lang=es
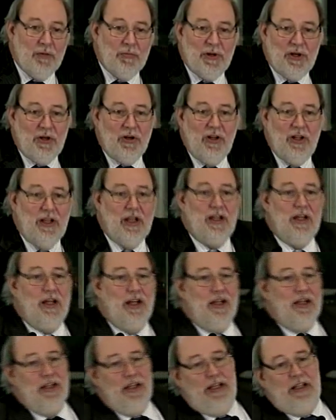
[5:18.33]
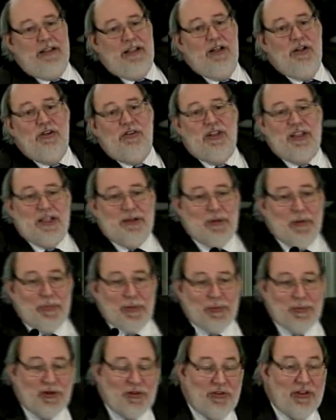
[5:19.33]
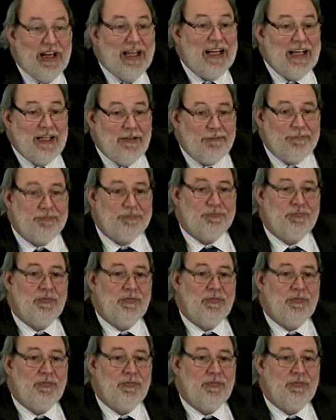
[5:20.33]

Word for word: Bueno, están los sistemas proporcionales